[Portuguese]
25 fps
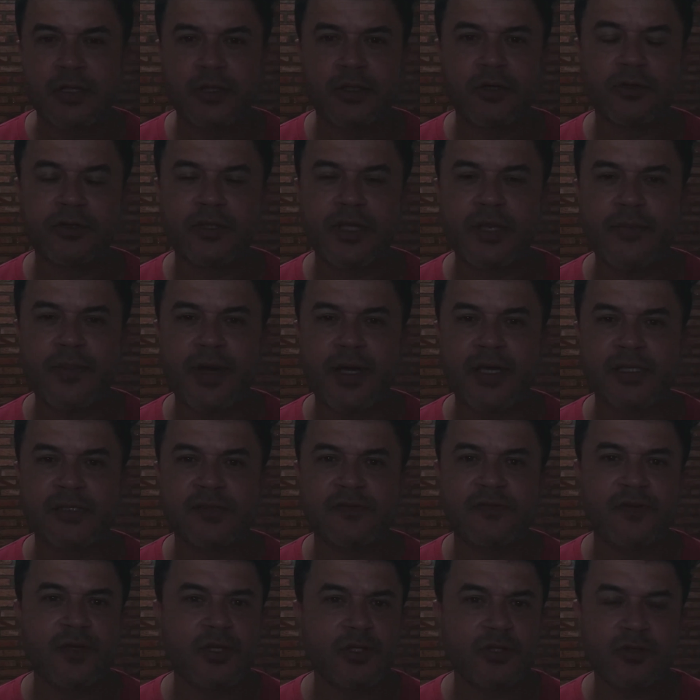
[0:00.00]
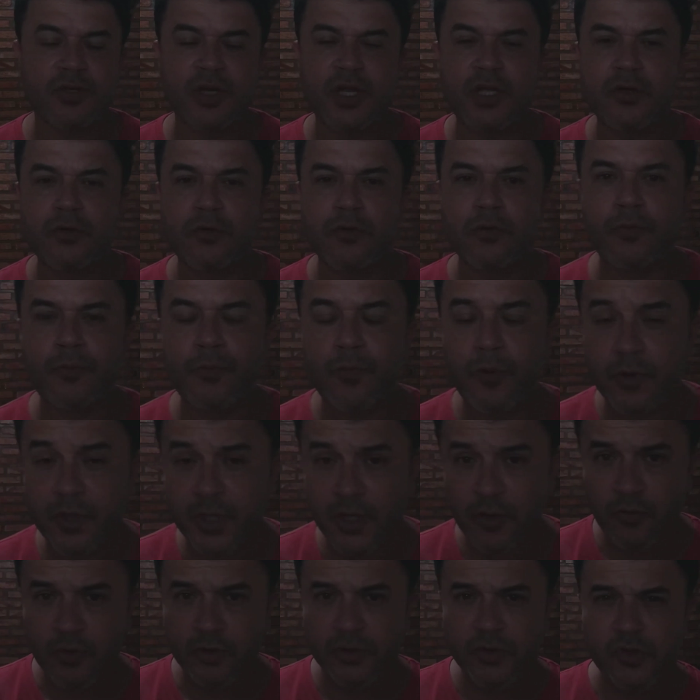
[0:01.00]
não tem mais vídeo nenhum,
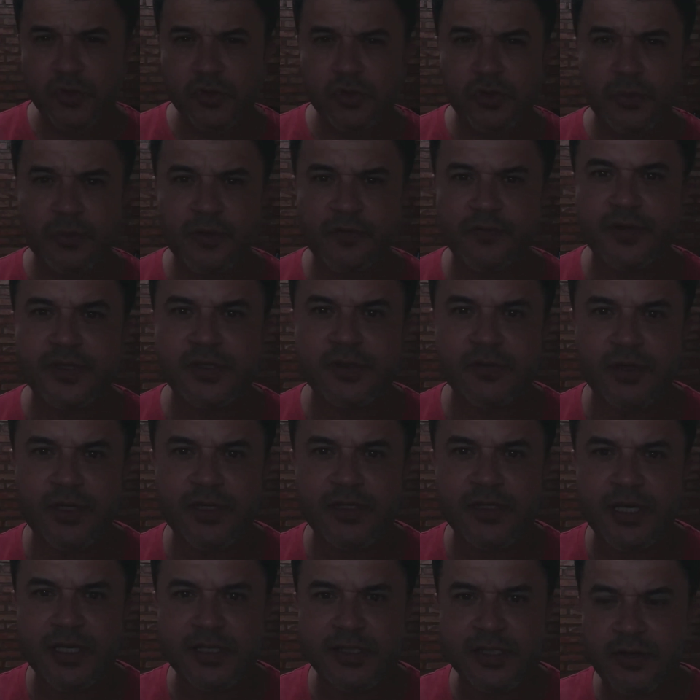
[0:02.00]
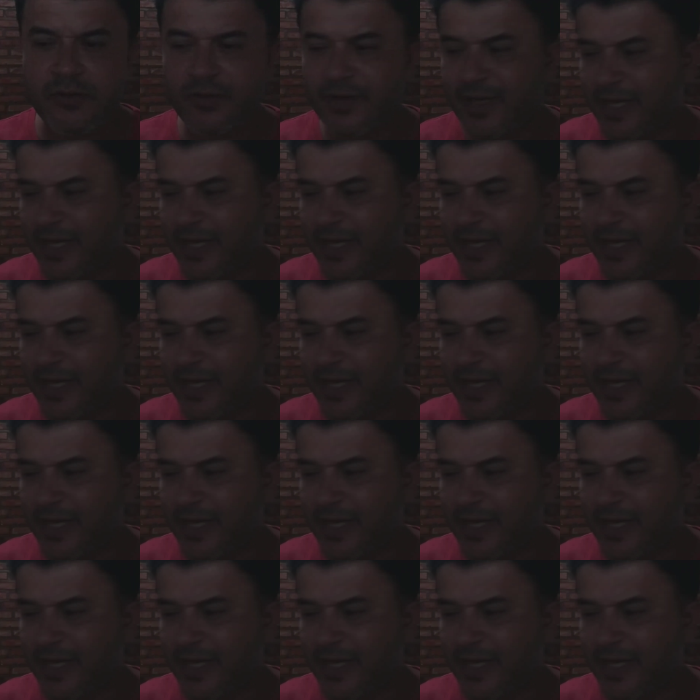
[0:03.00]
porque quando soma visualização